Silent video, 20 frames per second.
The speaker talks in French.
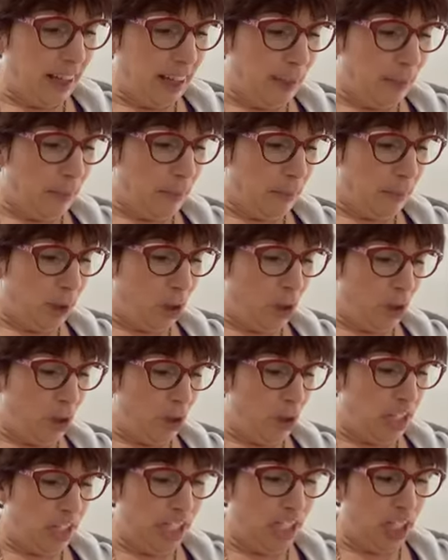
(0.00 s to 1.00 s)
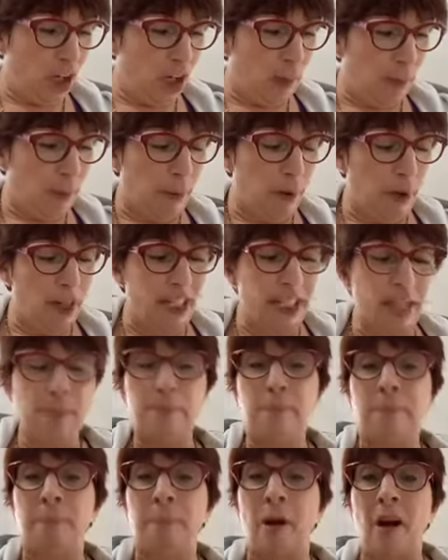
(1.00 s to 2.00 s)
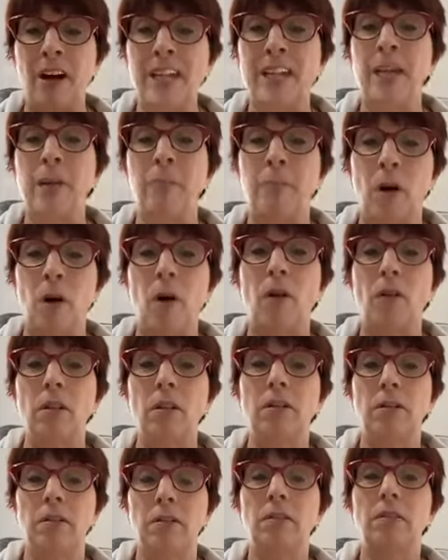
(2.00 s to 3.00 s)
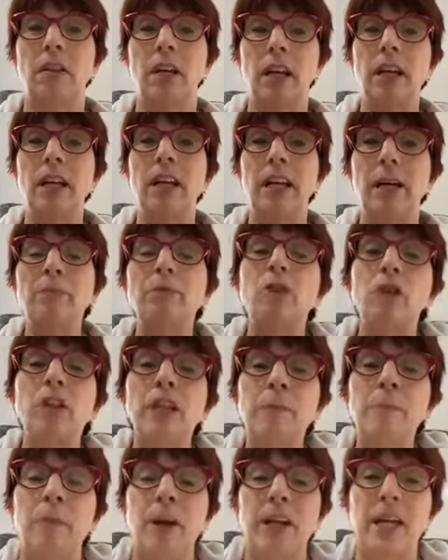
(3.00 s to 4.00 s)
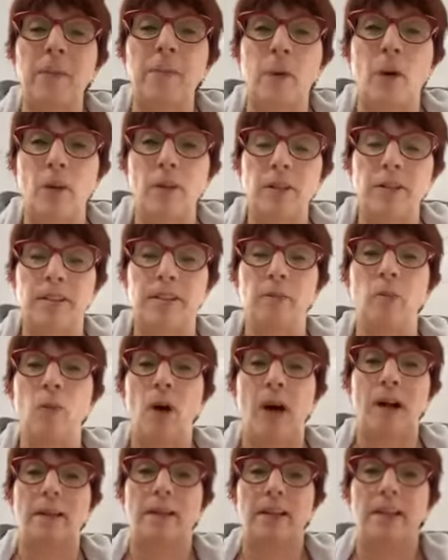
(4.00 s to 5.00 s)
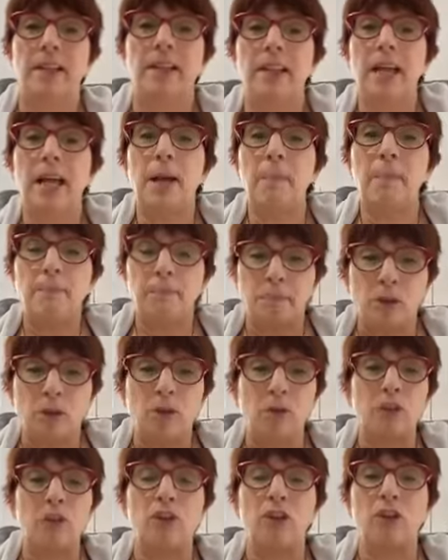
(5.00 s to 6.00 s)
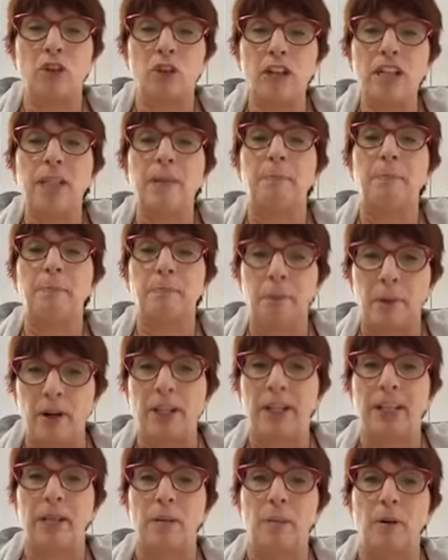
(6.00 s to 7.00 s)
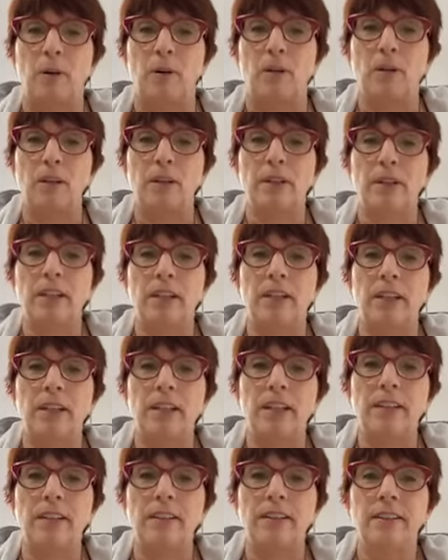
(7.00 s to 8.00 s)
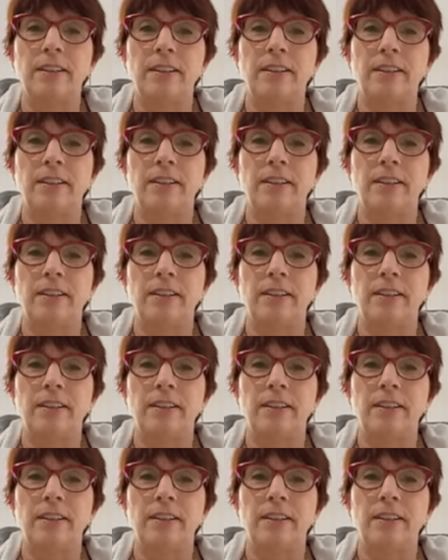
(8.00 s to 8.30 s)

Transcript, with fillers: tu aimes euh, les repas, les pokeballs, hein? aimes-tu les pokeballs? Dis-moi, aimes-tu ça, les pokeballs? Hein?